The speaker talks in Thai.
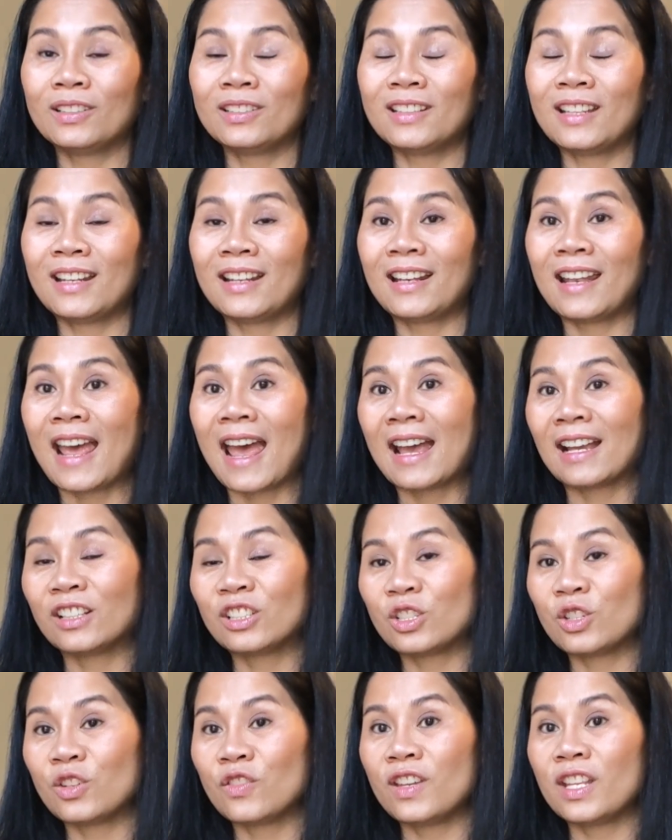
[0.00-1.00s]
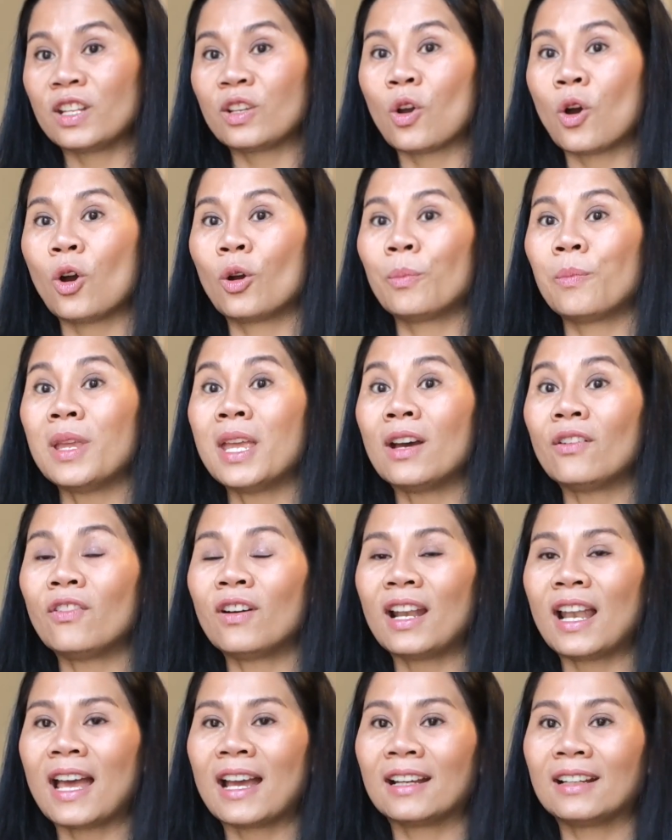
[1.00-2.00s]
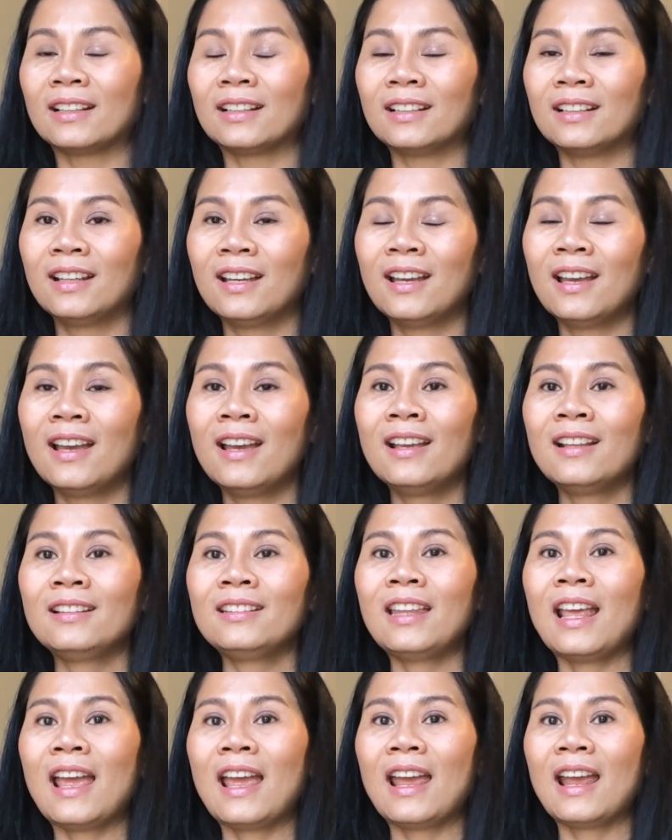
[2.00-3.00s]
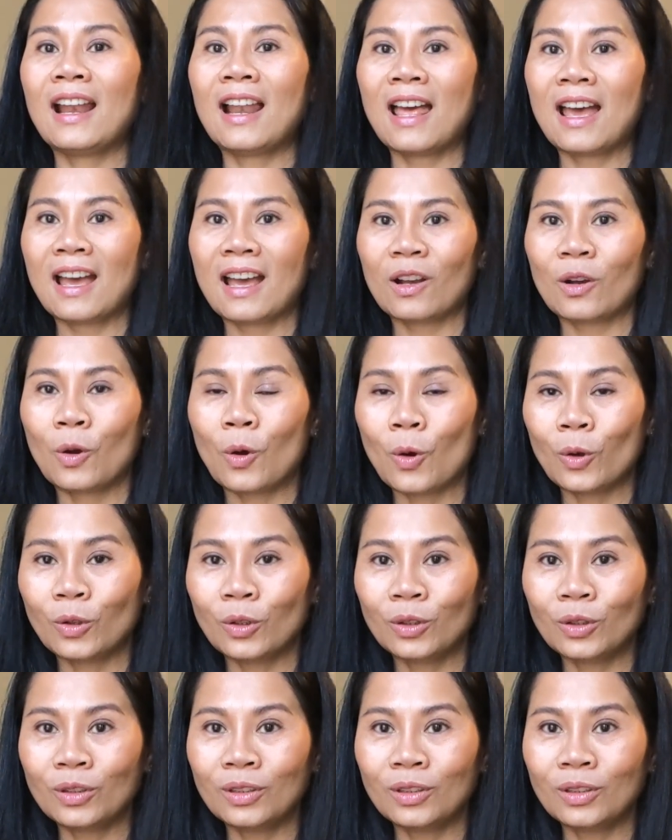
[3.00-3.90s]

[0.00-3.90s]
เส้นทางชีวิตของเมียฝรั่งแต่ละคน